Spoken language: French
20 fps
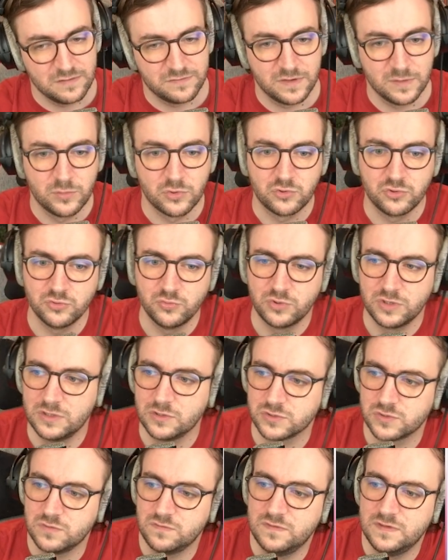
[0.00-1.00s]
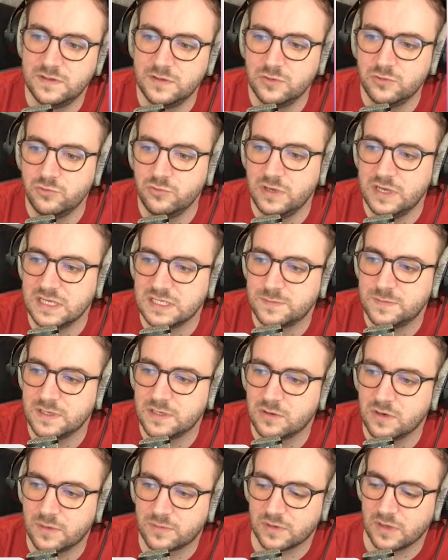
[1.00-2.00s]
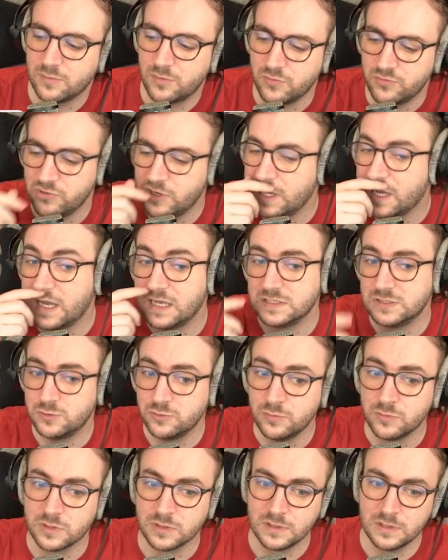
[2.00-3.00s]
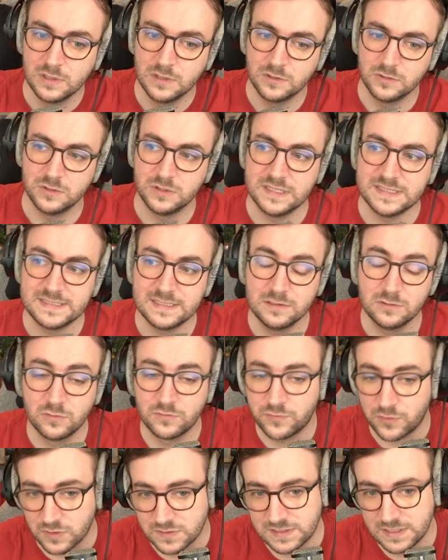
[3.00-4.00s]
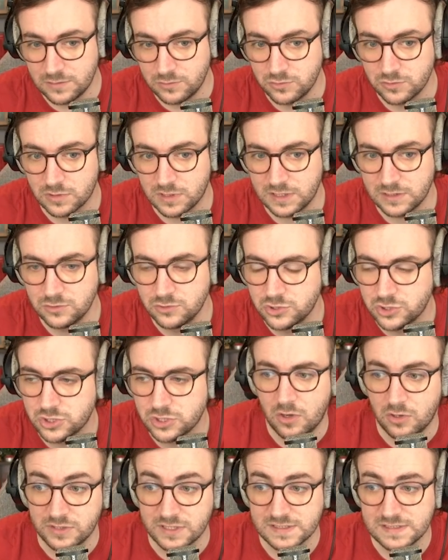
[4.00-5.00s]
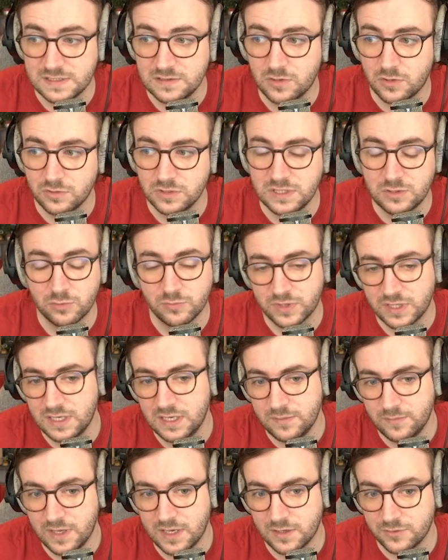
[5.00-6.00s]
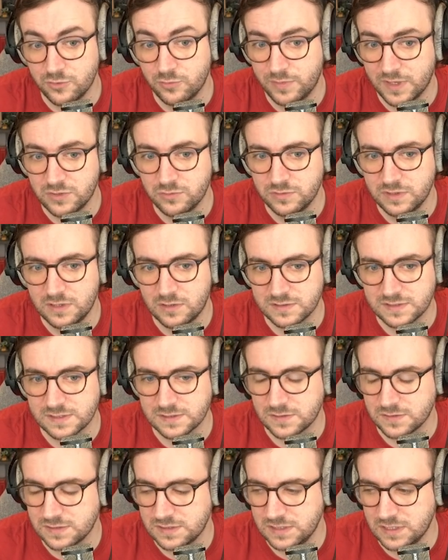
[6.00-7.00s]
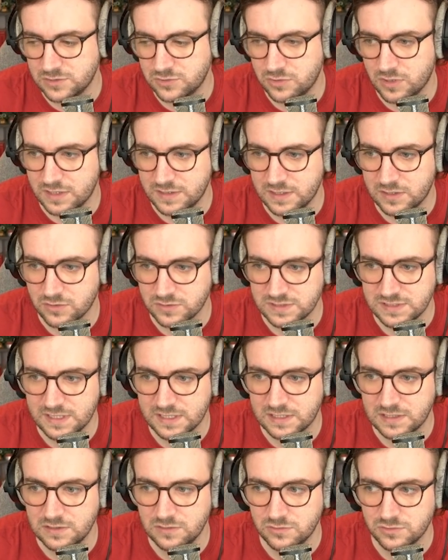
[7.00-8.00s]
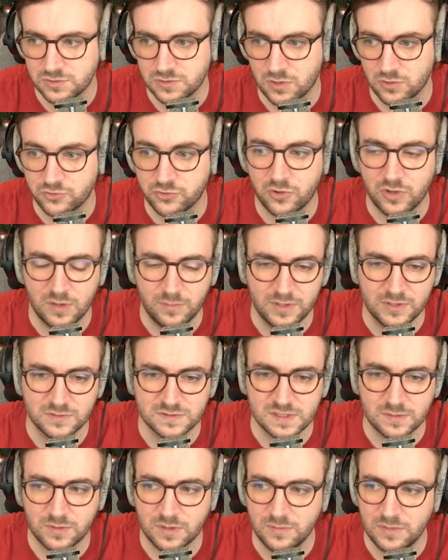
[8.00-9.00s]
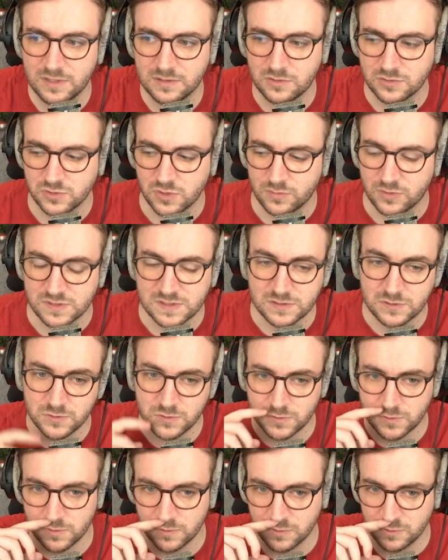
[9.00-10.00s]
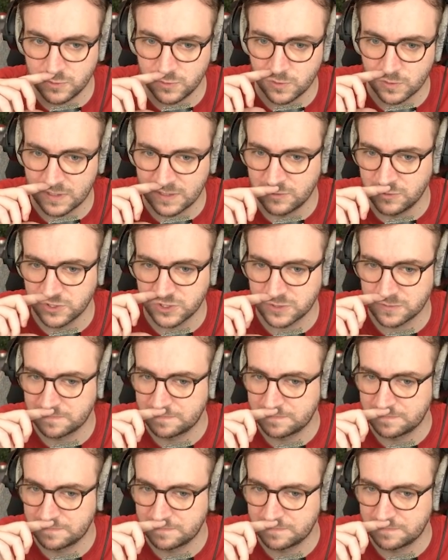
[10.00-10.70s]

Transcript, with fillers: a fait beaucoup de bruit dans une vidéo où il explique que la Première populaire assume d'essayer de forcer l'union de la gauche en incitant, y compris les maires, à ne pas donner leurs 500 signatures à des candidats qui ne rentreraient pas dans un primaire, dans un processus d'union de, de la gauche.